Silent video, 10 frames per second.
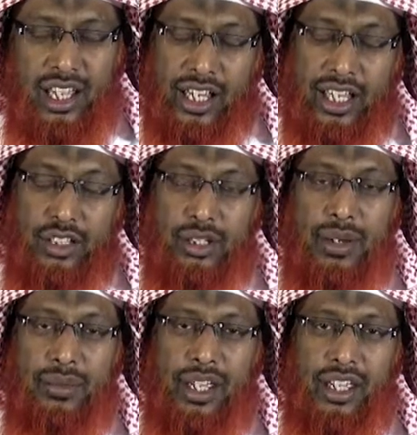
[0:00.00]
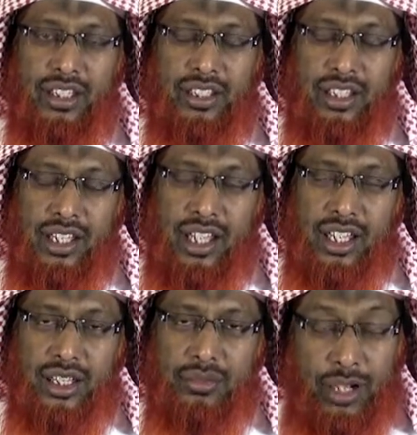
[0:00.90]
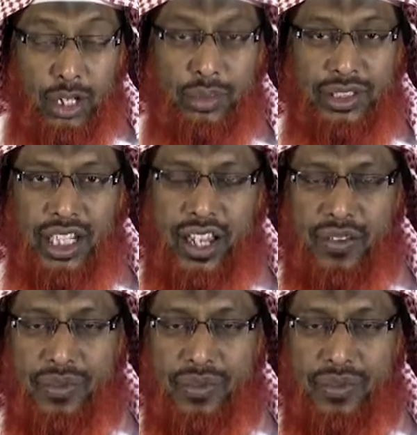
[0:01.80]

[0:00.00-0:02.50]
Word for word: একান্তভাবে ভালোবেসে